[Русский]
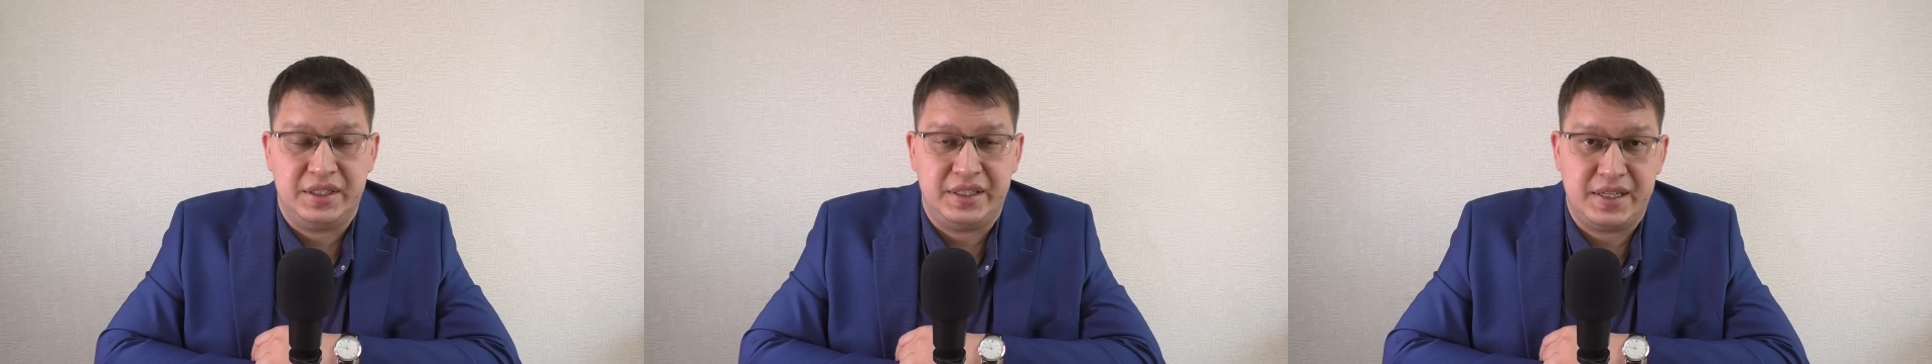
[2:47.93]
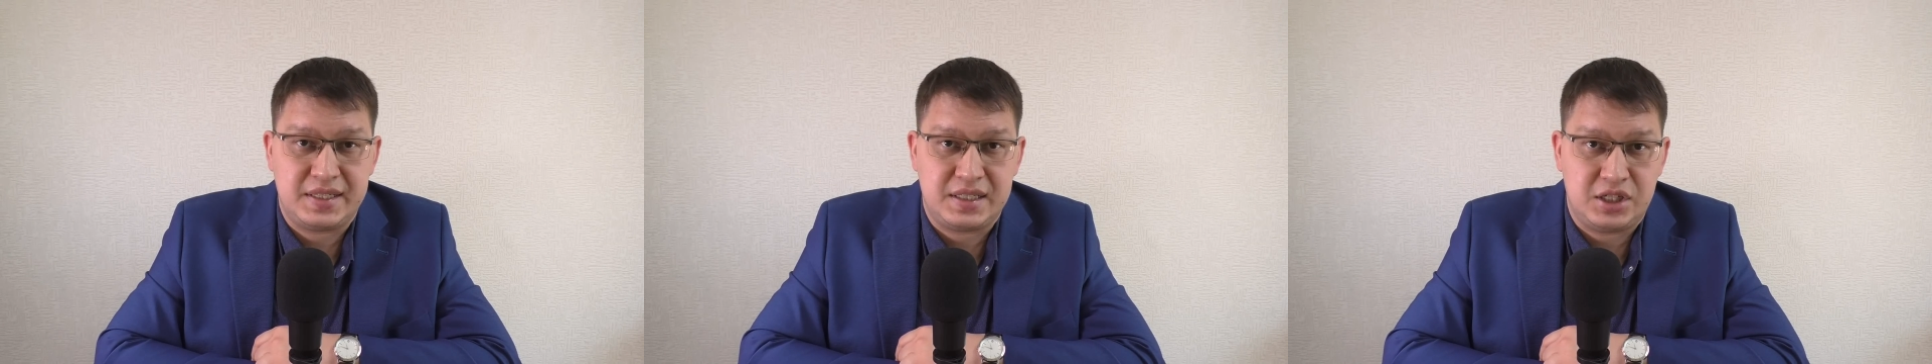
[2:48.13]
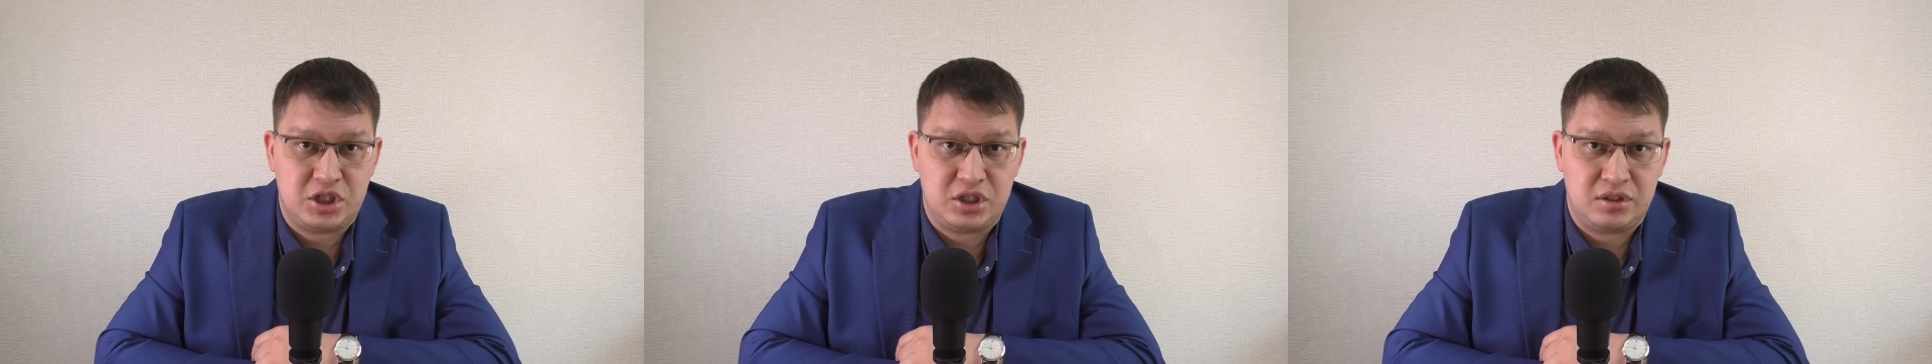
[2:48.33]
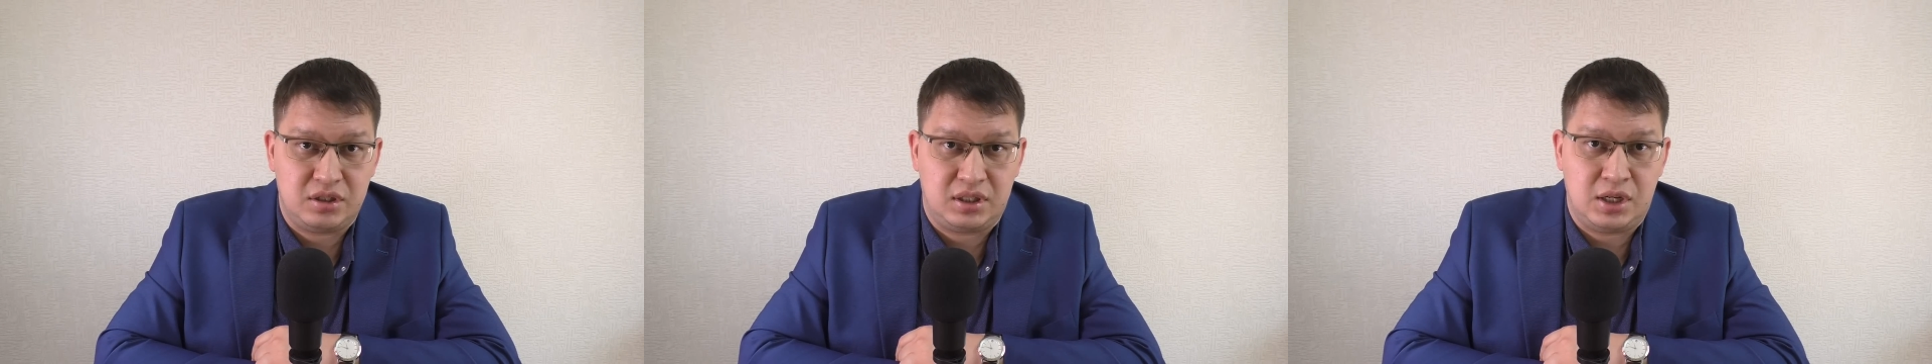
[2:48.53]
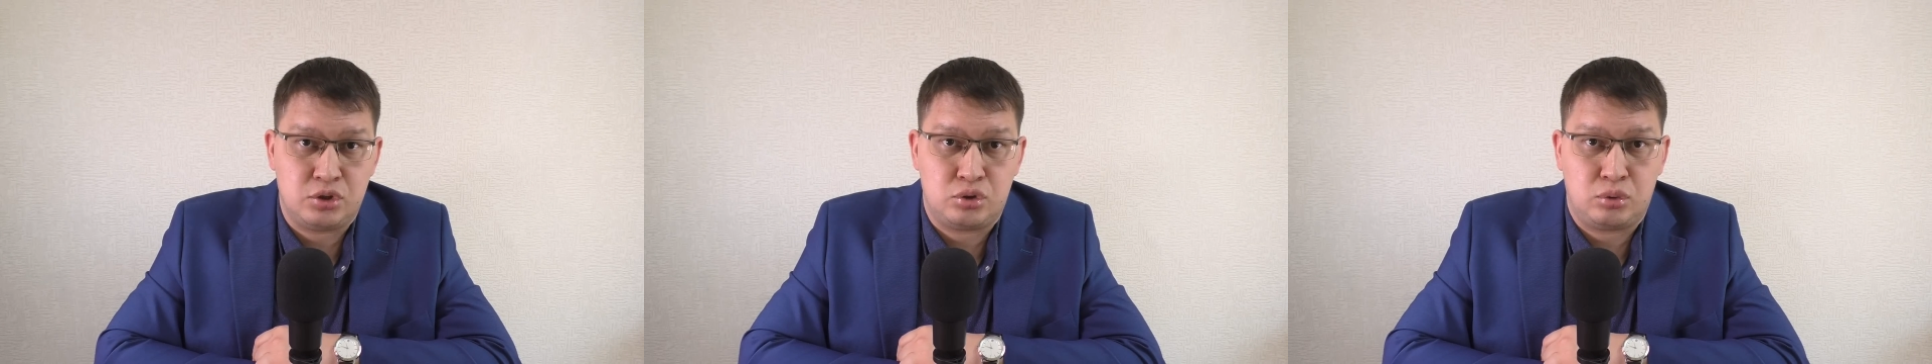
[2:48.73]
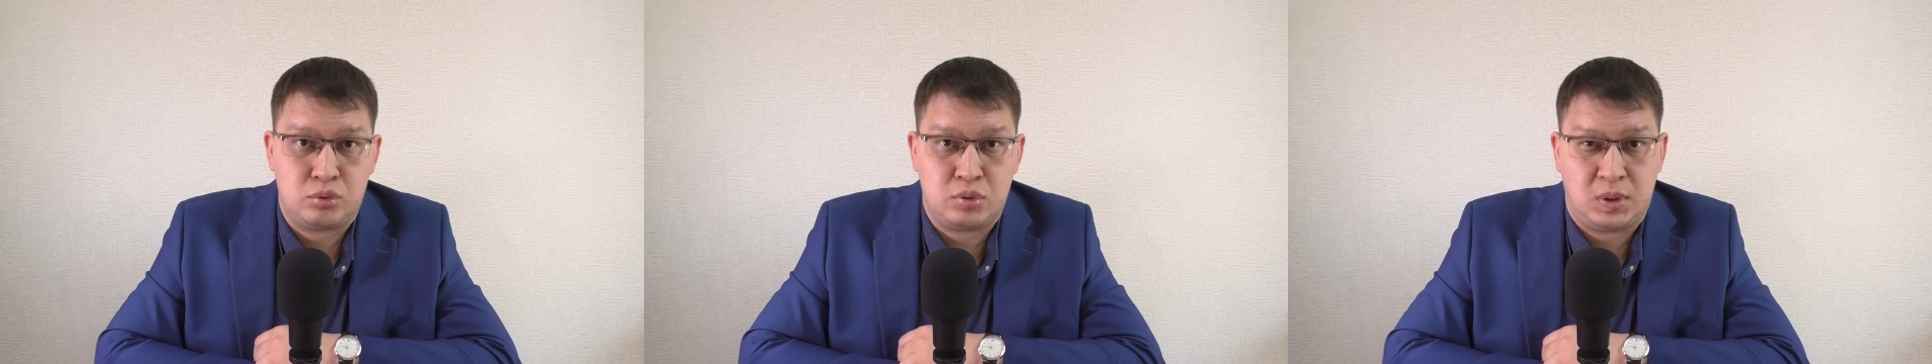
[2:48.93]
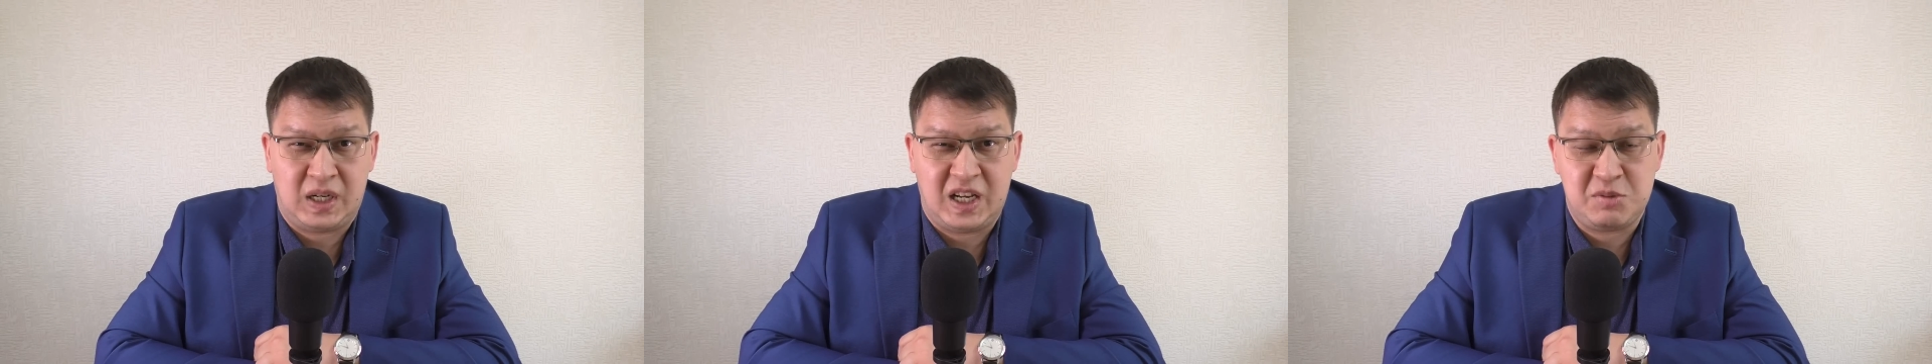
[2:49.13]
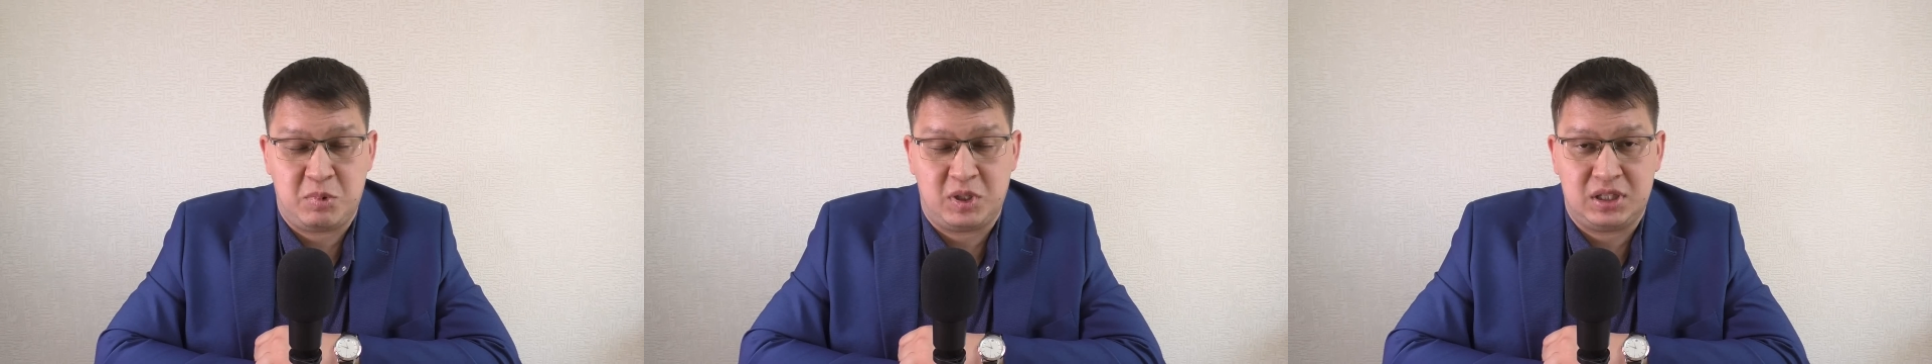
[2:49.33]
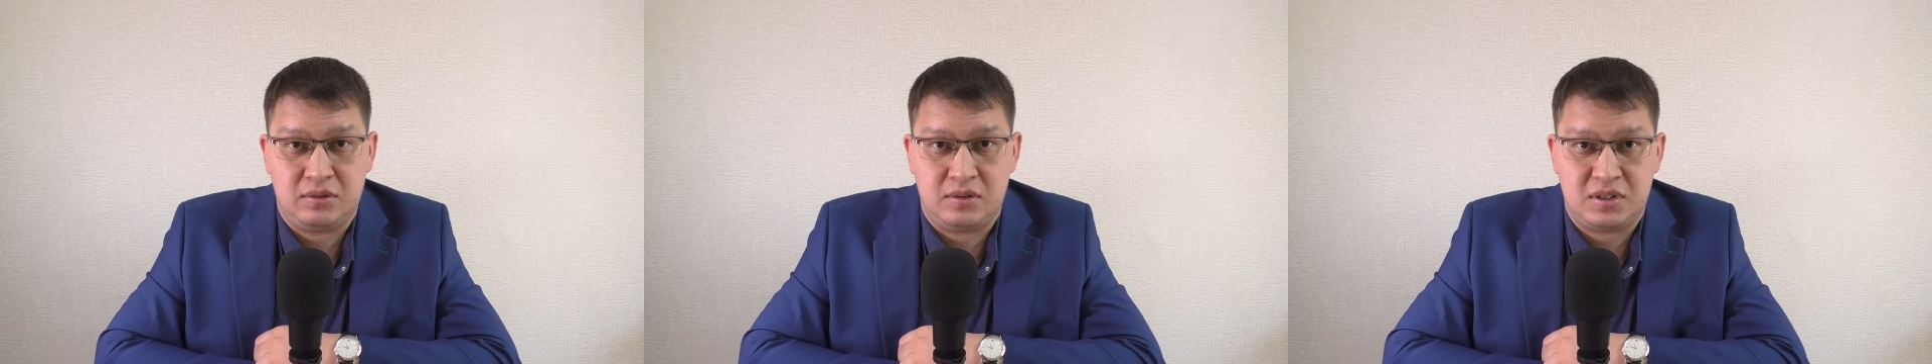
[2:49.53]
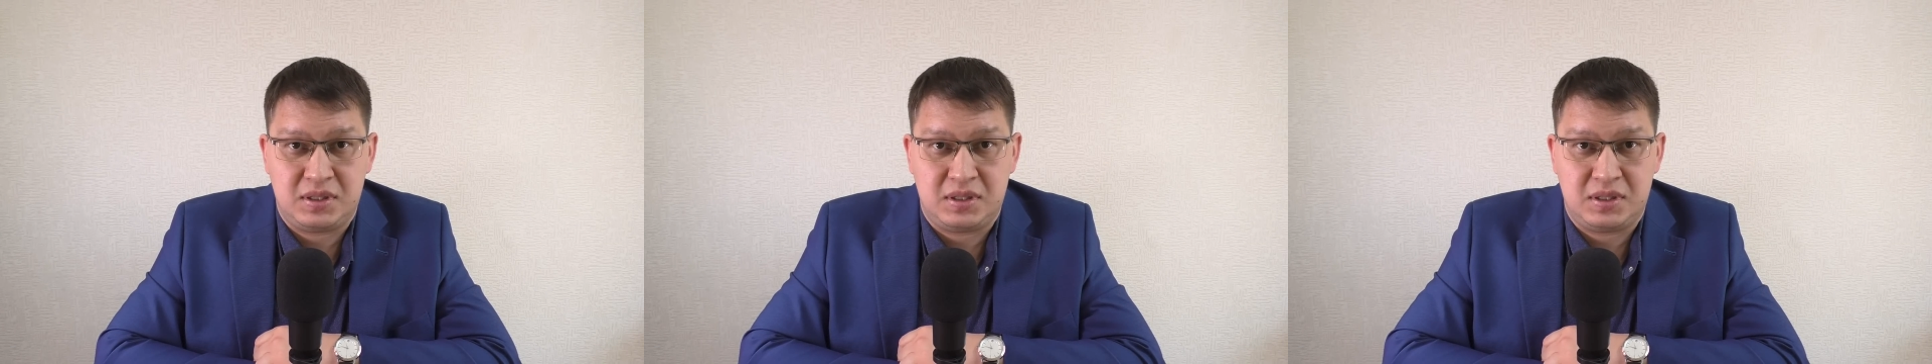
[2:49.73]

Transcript: Если же конструкцию транспортного